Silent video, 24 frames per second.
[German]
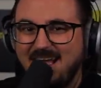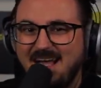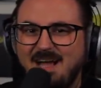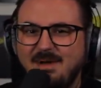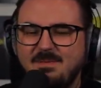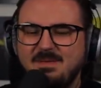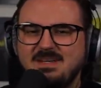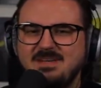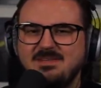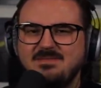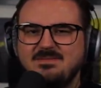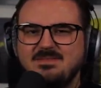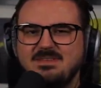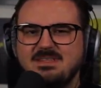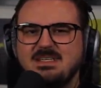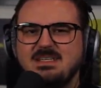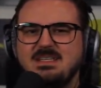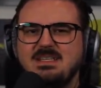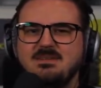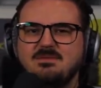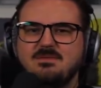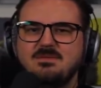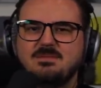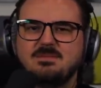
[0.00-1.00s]
Aber
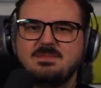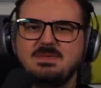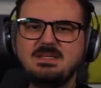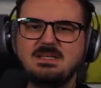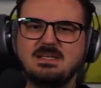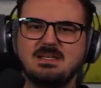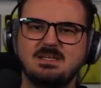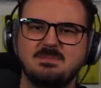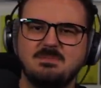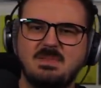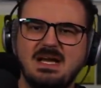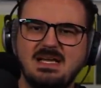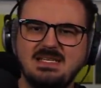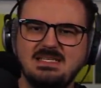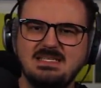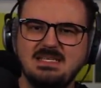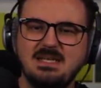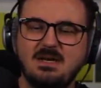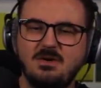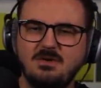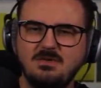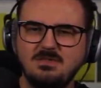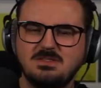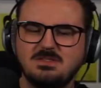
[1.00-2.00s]
äh, macht ihn
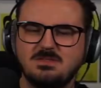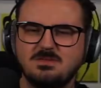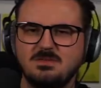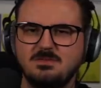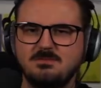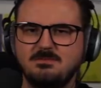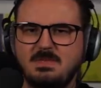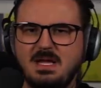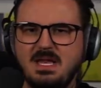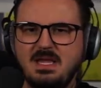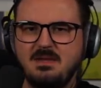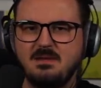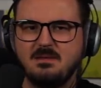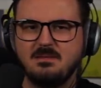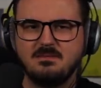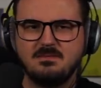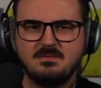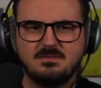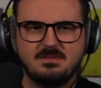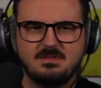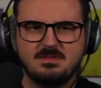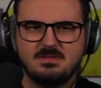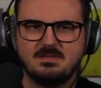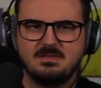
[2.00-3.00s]
auch zu einem Mann.
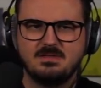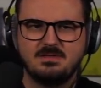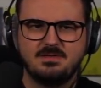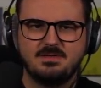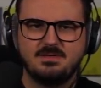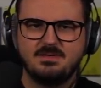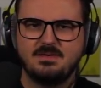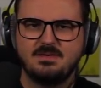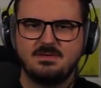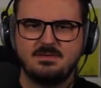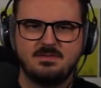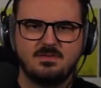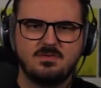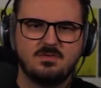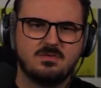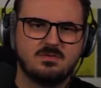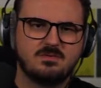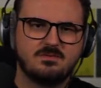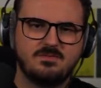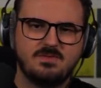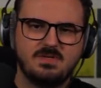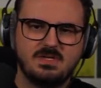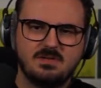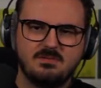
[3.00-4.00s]
Hm,
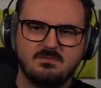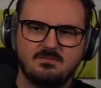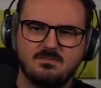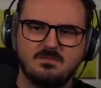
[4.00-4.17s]
irgendwie.